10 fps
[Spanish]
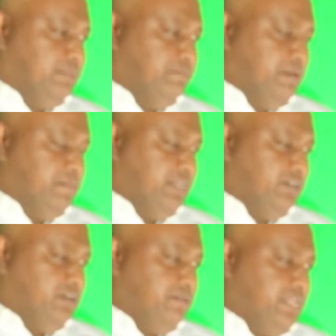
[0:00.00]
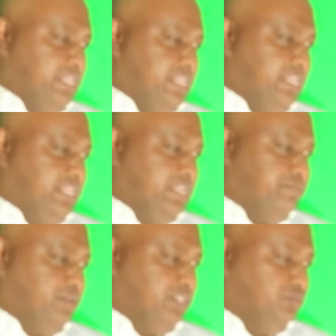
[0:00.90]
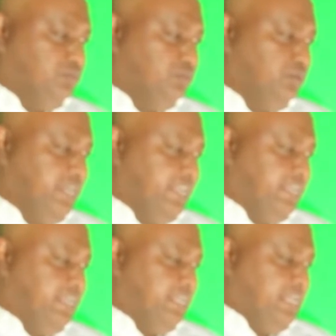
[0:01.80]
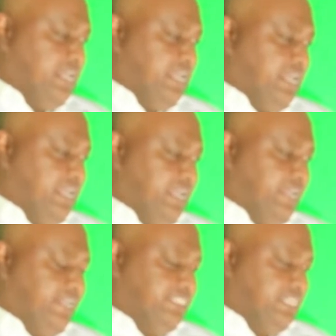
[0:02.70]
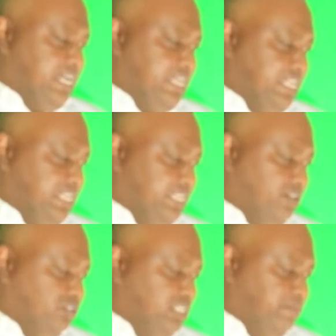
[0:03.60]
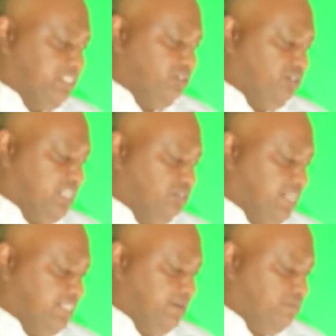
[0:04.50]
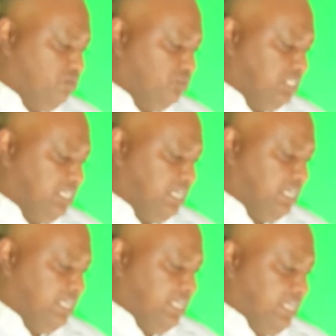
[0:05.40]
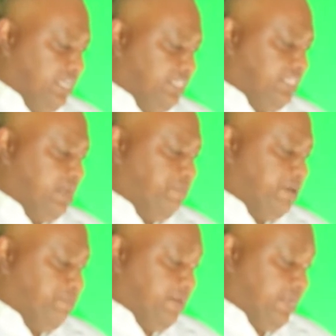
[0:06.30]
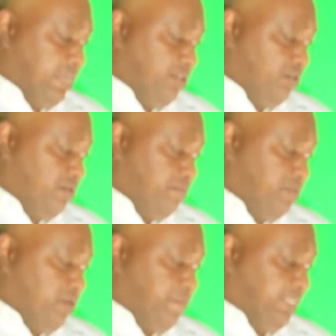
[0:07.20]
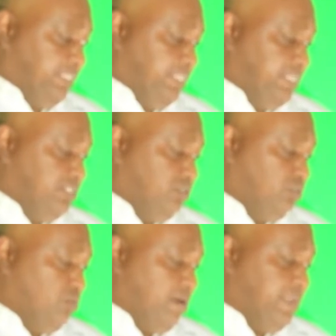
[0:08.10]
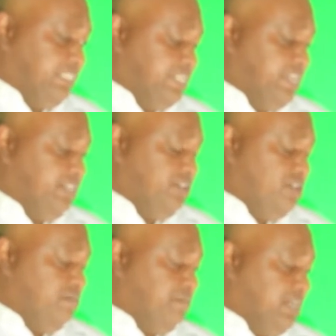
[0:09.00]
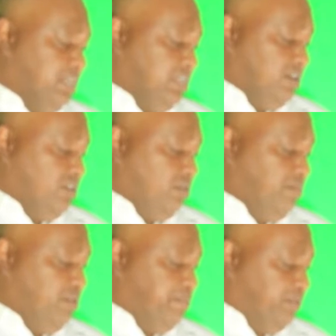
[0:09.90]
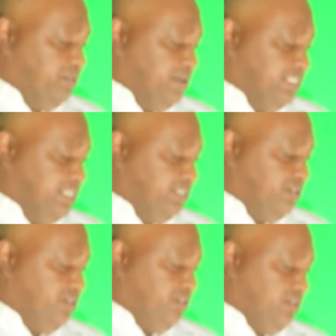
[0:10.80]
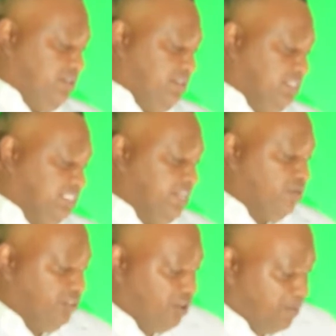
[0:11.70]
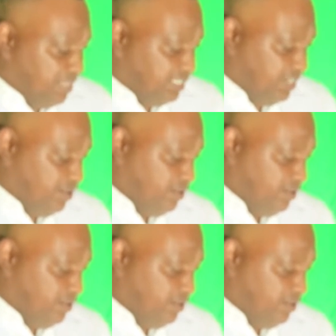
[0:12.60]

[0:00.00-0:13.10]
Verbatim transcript: me imagino que viene de niña porque tú eres eh, egresada del Conservatorio Nacional de Música, eh, te has preparado, pero aparte de eso tú hablas seis idiomas. ¿Cómo lo has podido hacer? yo no los hablo. Yo,